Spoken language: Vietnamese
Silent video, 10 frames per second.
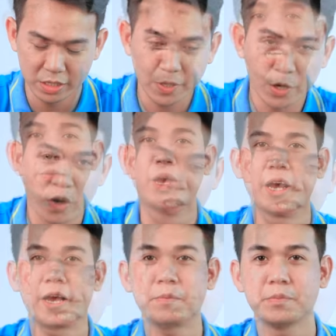Trên
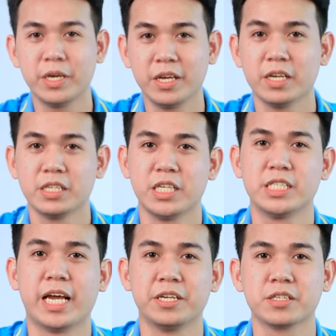F2 FB thì
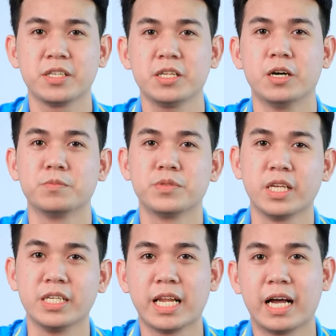sẽ được tích hợp
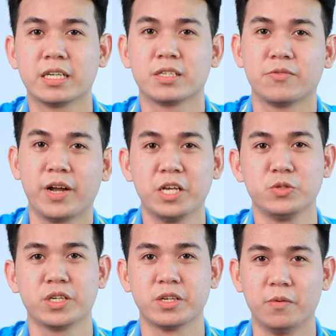tính năng phát hiện
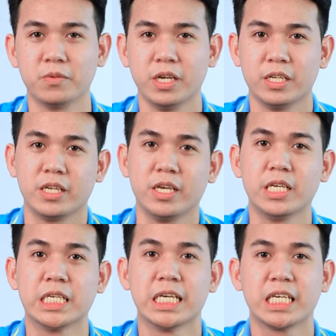chuyển động
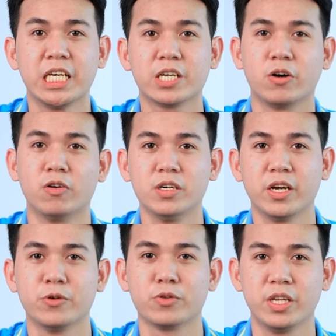thì khi có
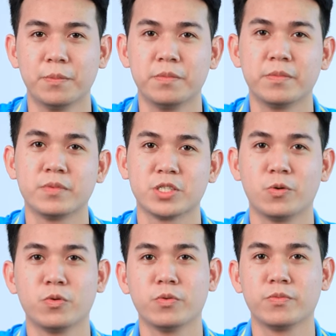người đột nhập
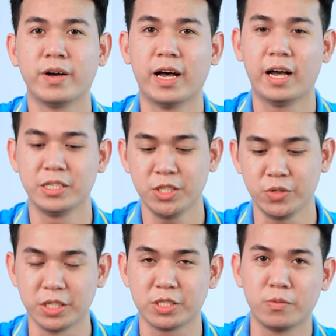trong và di
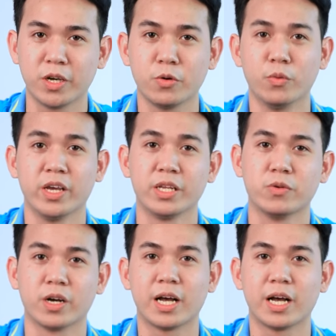chuyển trong cái khung hình của